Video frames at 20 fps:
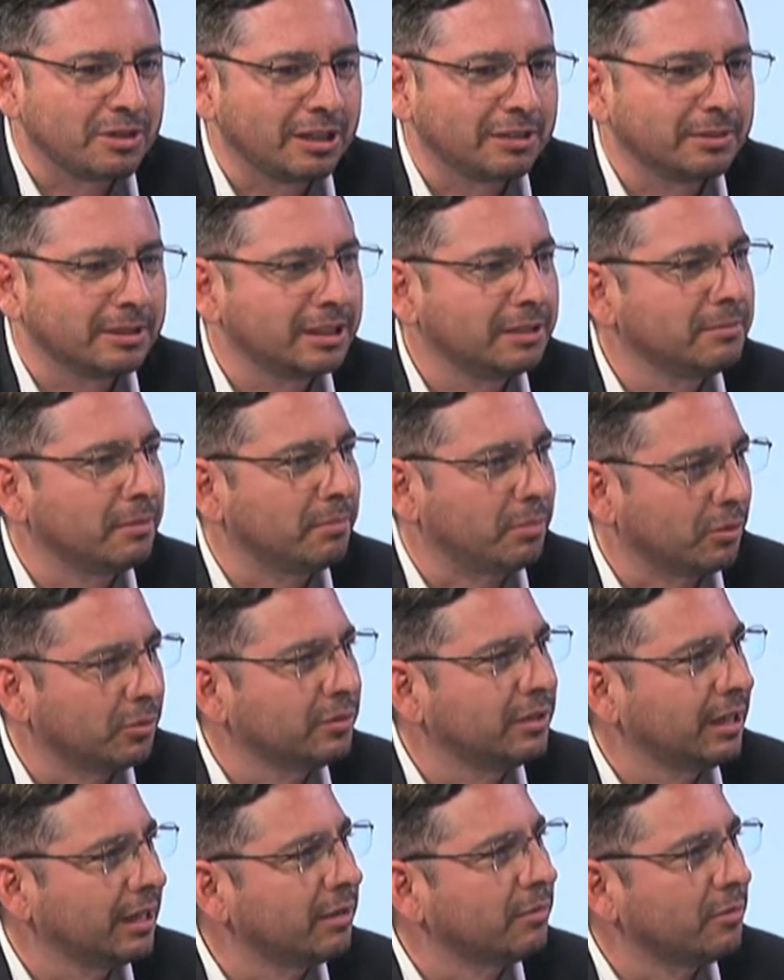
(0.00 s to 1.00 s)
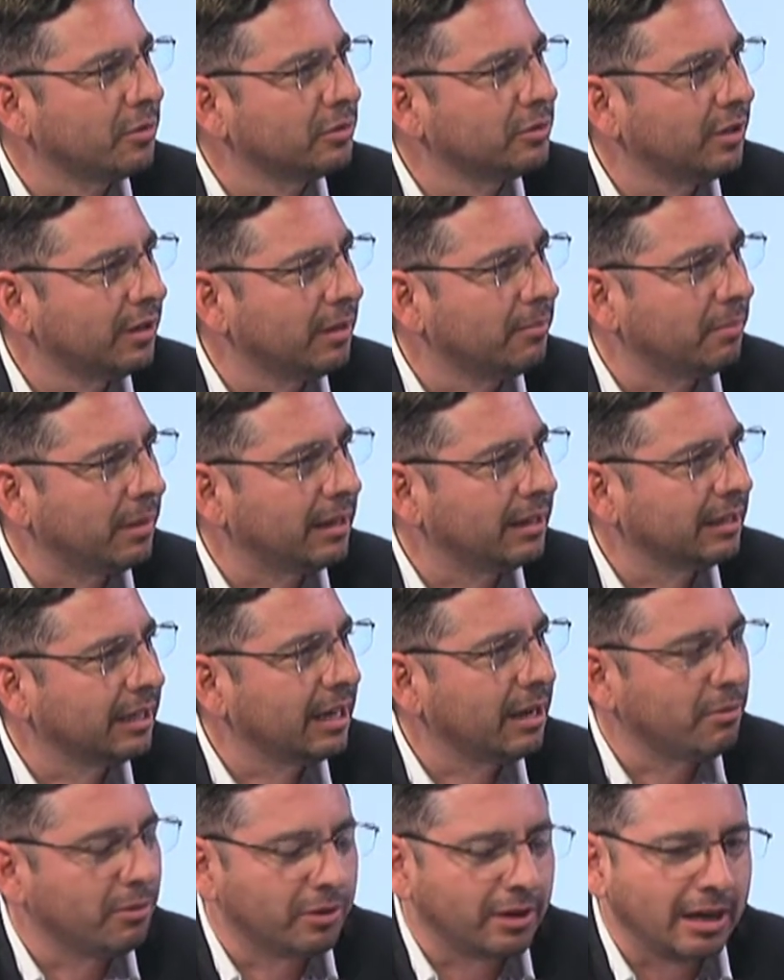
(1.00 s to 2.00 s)
veces me preguntan en curso en la parte
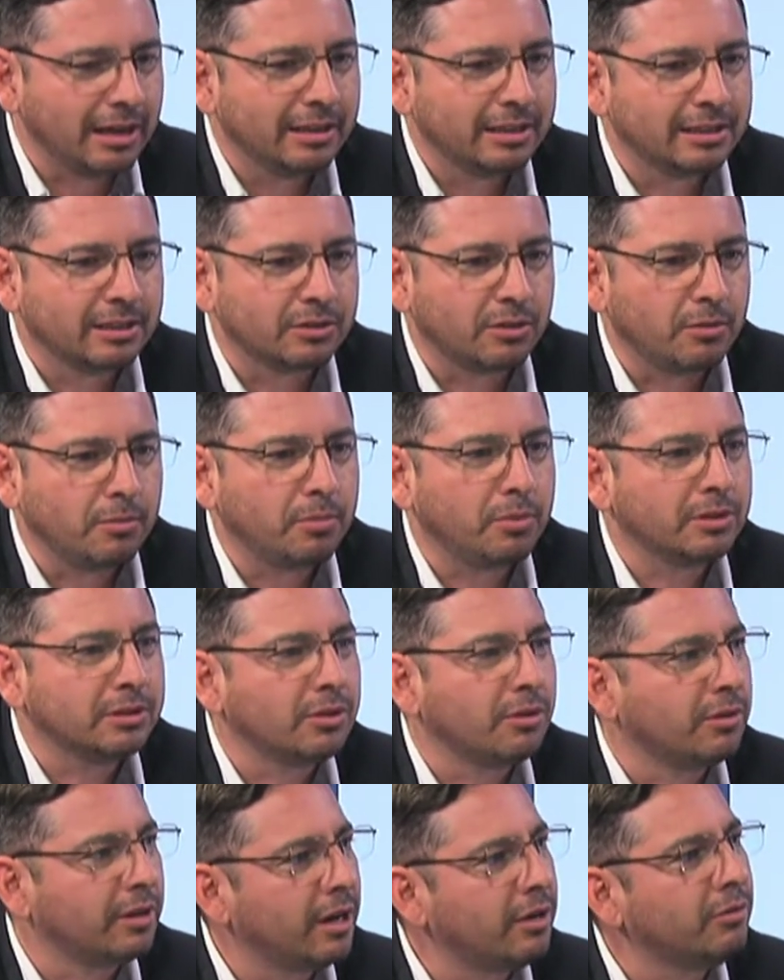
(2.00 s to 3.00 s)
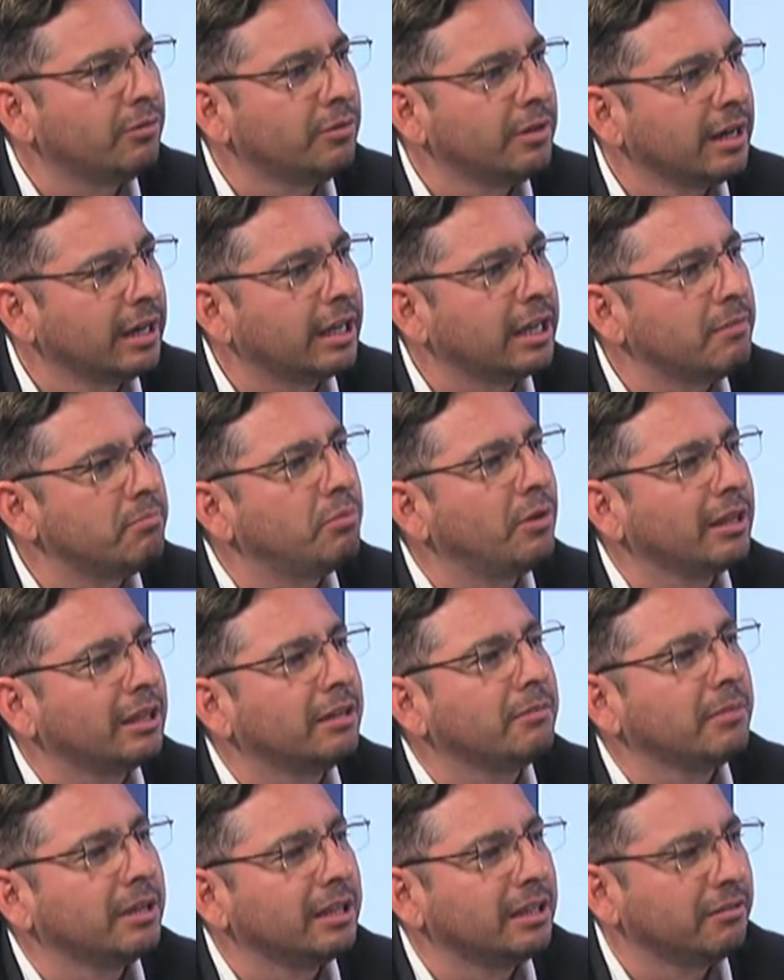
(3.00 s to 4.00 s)
laboral, dices, ¿cómo puedes lograr un equipo
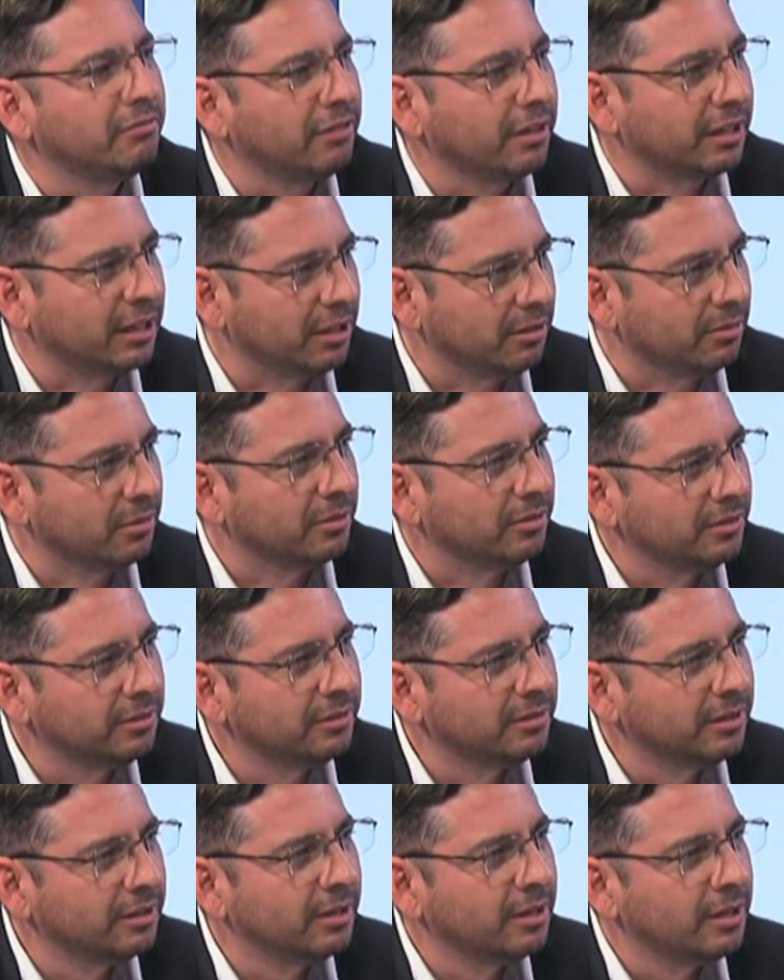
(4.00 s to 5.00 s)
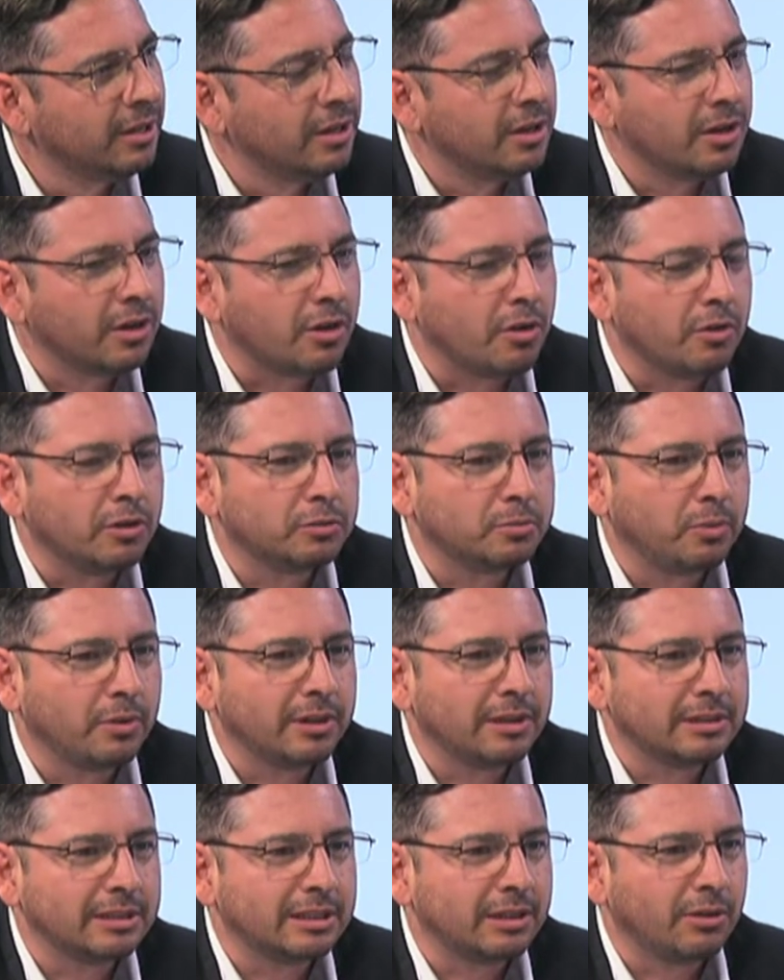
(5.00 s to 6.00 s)
altamente efectivo, ¿no? ¿Cómo
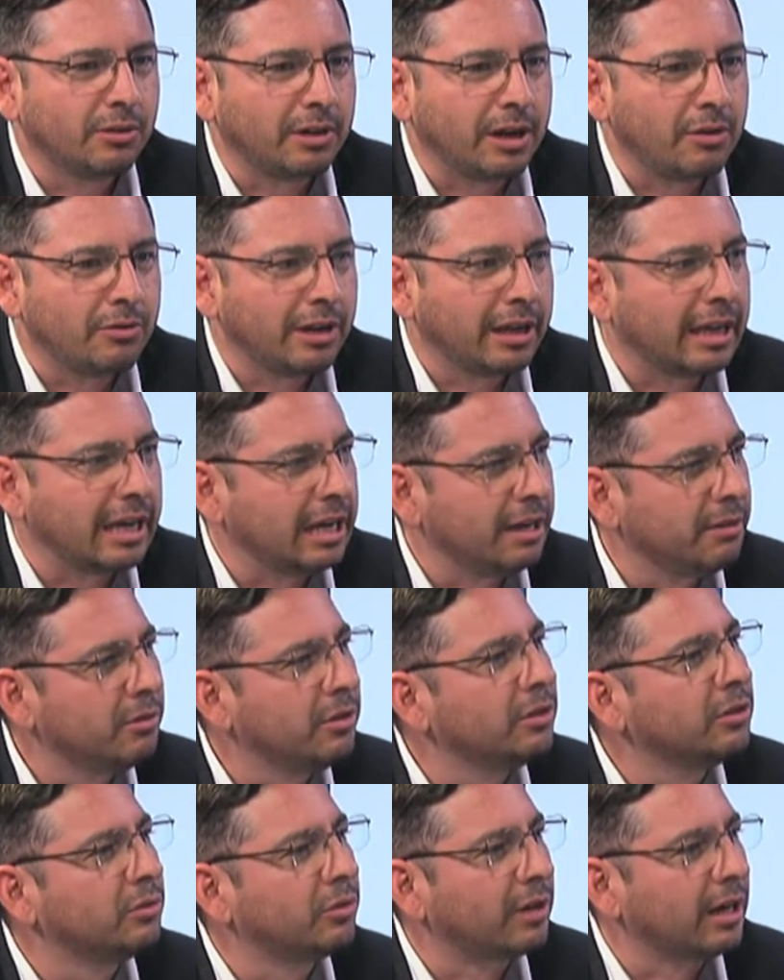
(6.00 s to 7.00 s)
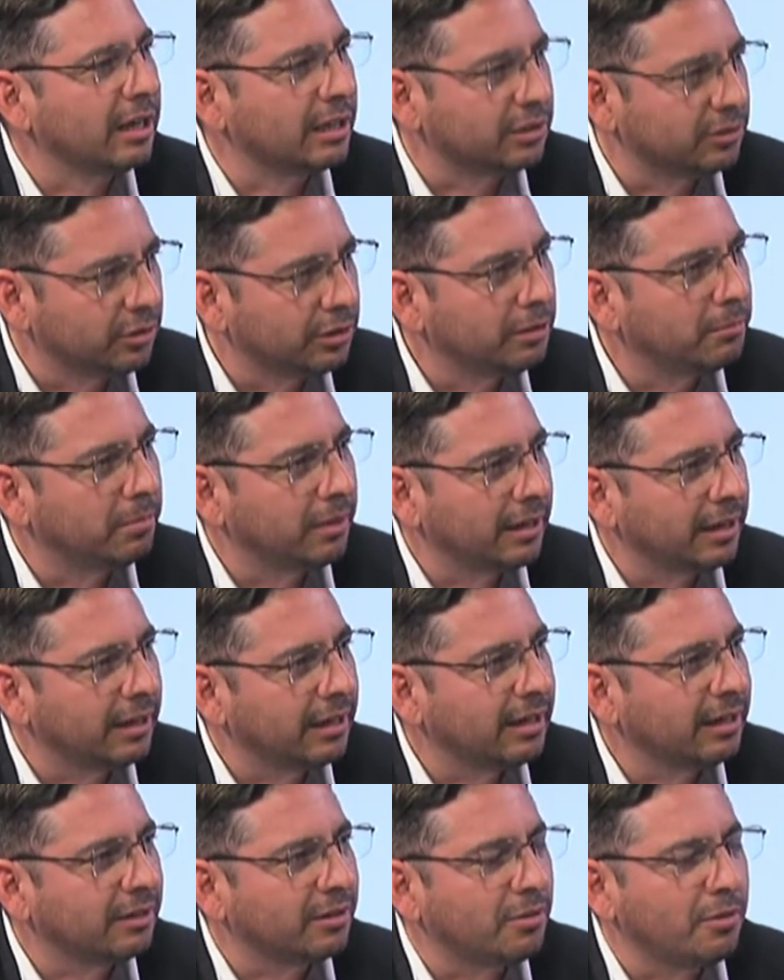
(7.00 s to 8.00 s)
puedes lograr un equilibrio en tu relación de
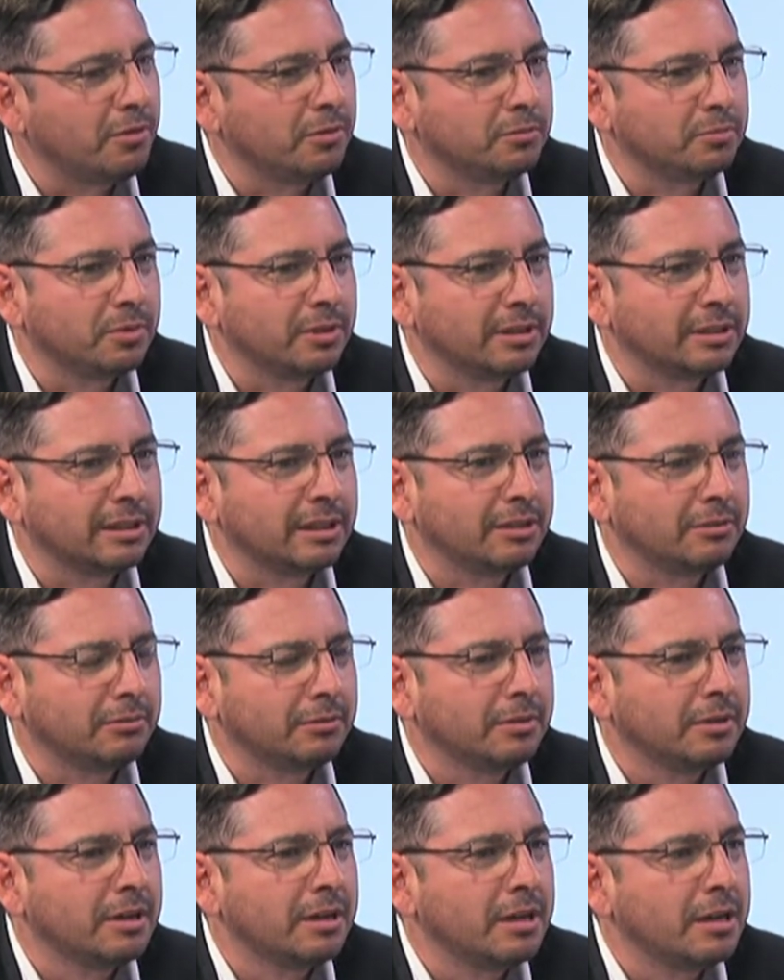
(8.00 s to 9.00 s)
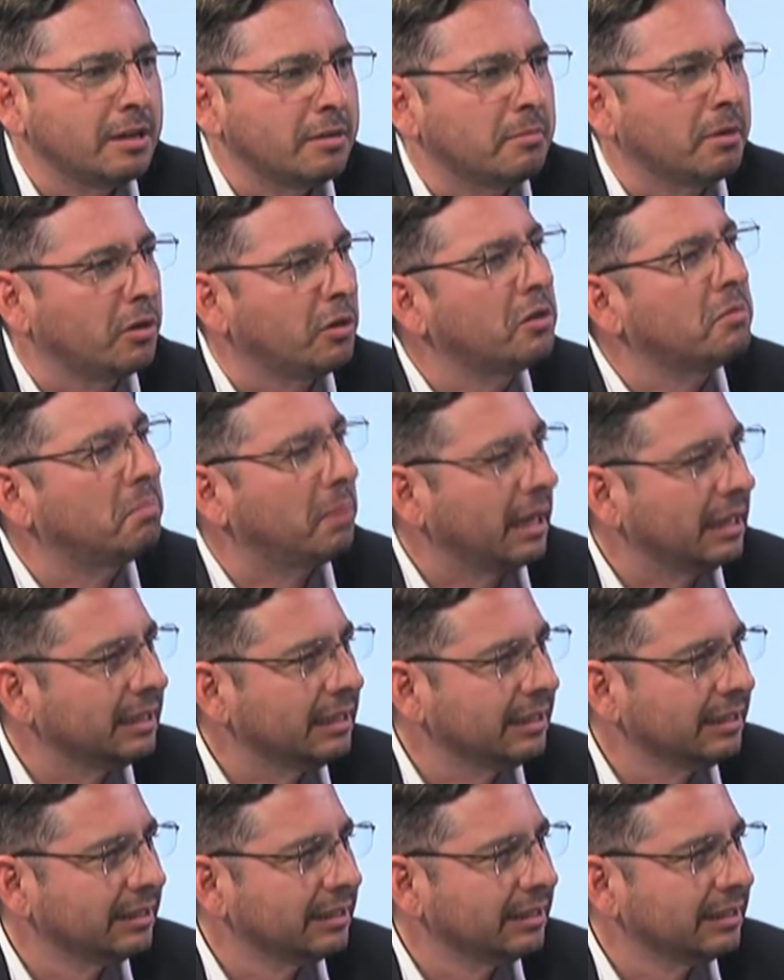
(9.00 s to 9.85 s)
pareja? ¿Cómo puedes ser un mejor padre?